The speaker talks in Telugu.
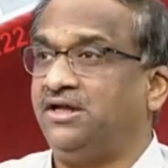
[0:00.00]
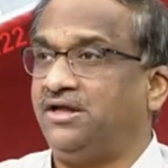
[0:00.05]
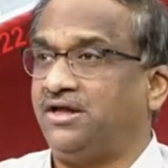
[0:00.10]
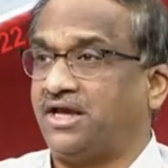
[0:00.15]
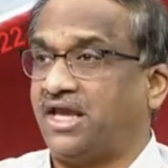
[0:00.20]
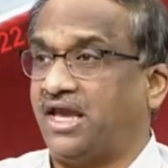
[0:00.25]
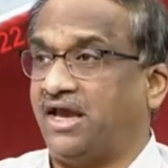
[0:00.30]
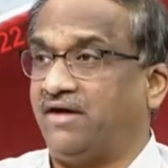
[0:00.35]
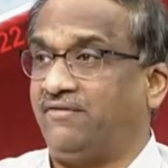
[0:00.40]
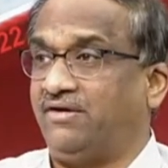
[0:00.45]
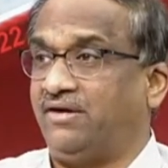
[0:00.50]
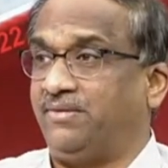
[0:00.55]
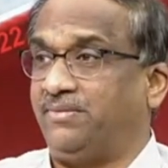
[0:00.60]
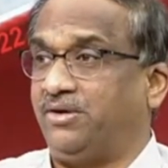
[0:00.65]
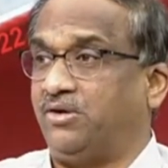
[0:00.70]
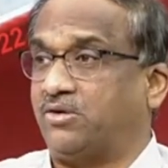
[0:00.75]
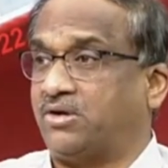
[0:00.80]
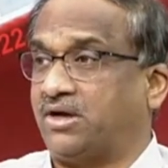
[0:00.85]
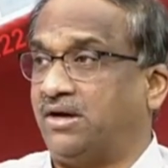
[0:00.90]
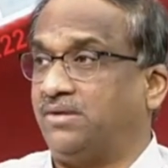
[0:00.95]
కేవలం
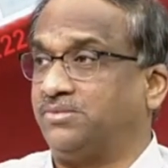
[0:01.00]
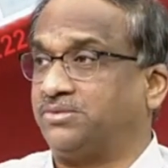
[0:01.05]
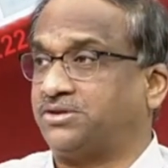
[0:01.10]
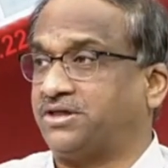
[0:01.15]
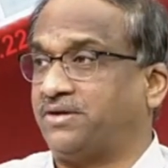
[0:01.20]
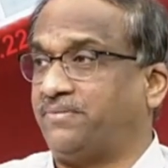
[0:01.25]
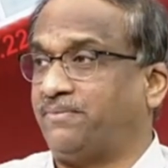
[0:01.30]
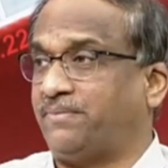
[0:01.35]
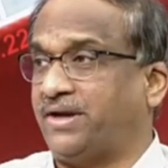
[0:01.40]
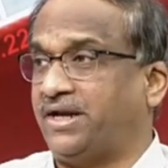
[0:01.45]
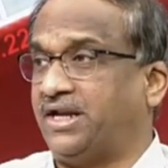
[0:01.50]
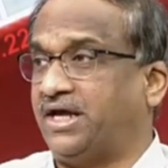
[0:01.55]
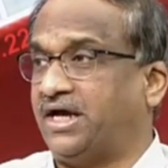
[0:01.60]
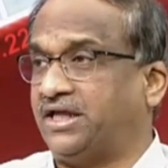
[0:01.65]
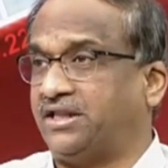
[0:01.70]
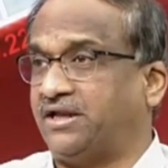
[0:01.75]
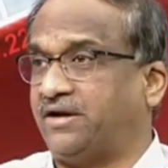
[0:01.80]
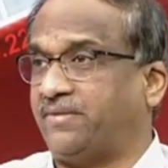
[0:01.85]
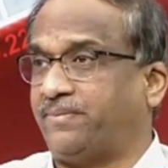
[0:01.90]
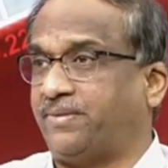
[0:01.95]
ఈ ఒక్క అంశం పైన
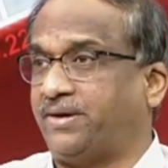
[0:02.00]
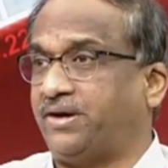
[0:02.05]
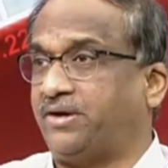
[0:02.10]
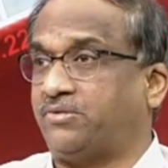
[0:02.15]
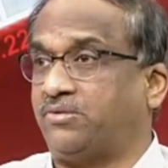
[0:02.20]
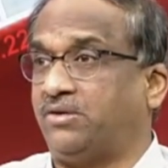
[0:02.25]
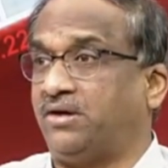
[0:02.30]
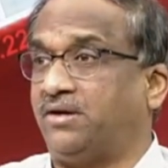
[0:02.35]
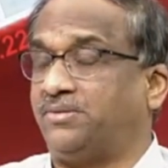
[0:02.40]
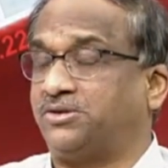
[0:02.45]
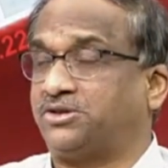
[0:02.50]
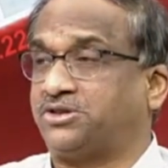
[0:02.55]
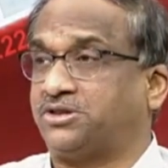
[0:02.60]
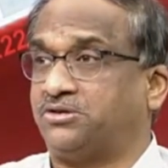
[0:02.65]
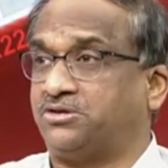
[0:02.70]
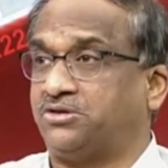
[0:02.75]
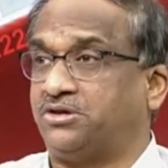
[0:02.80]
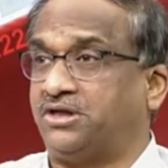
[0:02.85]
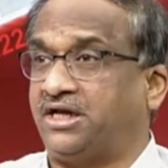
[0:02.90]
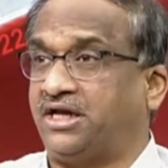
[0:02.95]
ఆధారపడి
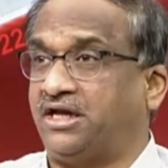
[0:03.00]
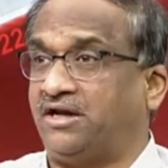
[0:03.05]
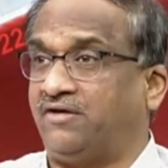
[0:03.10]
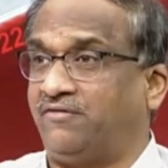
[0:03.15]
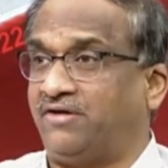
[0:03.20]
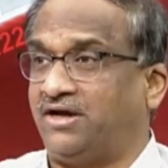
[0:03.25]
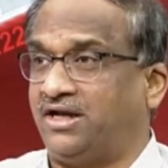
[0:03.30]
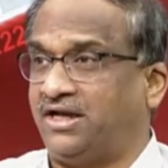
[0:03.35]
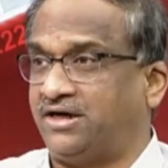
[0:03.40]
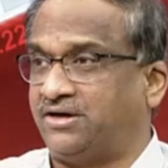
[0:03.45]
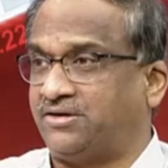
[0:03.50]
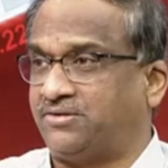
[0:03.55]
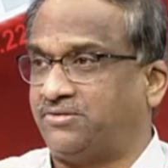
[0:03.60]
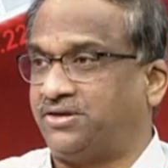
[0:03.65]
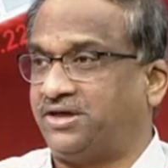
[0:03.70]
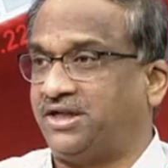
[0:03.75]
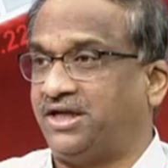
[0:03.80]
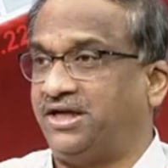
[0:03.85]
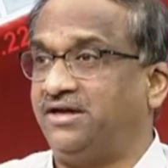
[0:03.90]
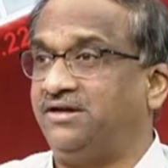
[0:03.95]
కులవంశంతోనే గెలవాలి
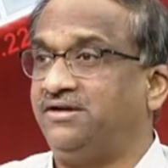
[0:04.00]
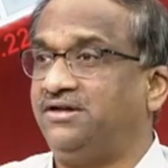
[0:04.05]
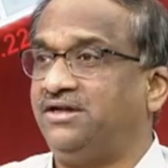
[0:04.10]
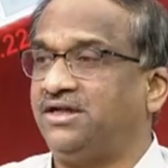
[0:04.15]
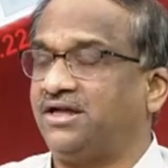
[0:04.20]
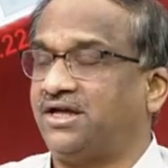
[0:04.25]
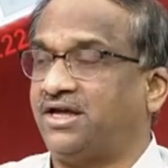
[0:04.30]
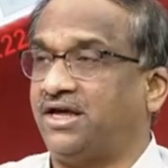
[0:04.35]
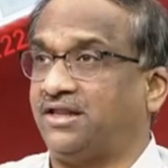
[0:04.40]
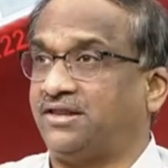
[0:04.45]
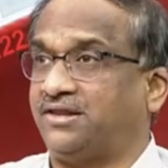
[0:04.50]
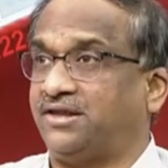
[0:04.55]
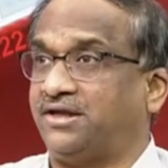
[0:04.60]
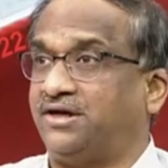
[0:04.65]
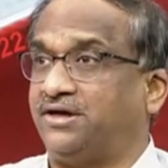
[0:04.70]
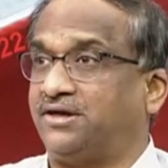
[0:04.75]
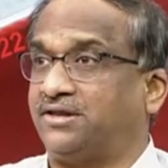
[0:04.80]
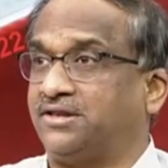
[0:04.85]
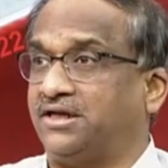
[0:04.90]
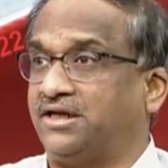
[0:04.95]
అనుకుంటే
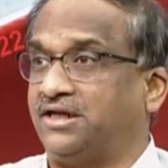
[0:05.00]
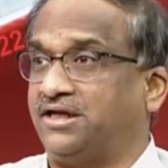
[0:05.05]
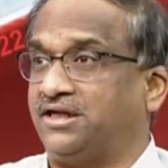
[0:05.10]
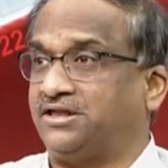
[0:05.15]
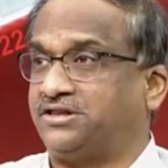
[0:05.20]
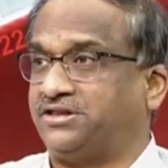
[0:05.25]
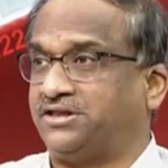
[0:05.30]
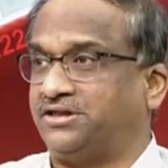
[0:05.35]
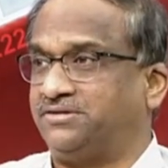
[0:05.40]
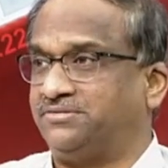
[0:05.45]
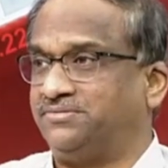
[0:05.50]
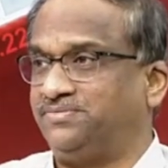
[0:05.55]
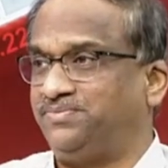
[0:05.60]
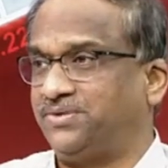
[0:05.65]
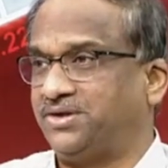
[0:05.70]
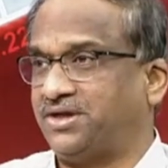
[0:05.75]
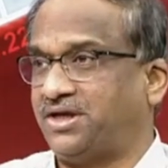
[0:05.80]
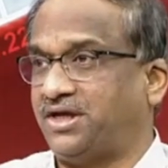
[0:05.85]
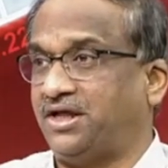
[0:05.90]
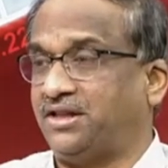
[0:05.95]
కేసీఆర్ రెండు సార్లు గెలిచాడు
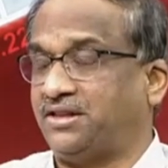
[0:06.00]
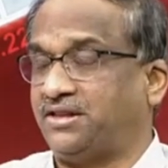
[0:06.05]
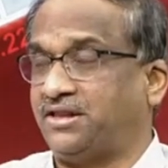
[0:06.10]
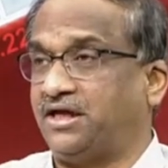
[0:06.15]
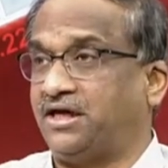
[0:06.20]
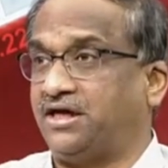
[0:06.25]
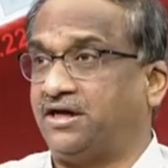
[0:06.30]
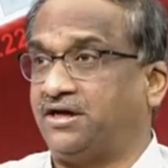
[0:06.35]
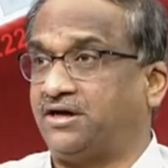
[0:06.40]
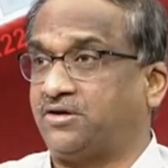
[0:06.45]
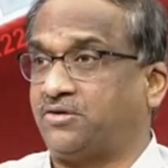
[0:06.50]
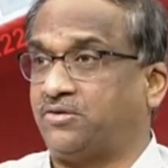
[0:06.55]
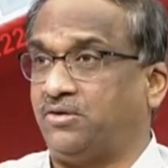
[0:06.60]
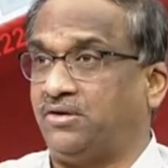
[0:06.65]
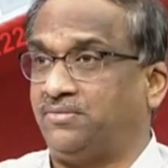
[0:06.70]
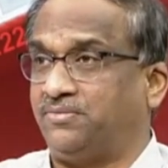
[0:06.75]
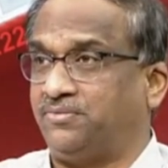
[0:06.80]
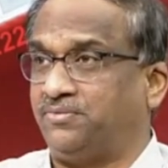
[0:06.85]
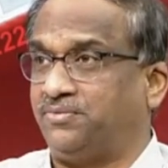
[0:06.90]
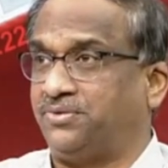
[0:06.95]
కేసీఆర్
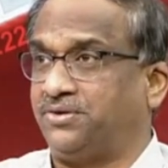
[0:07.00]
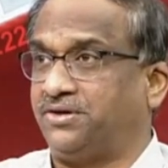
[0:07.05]
కులం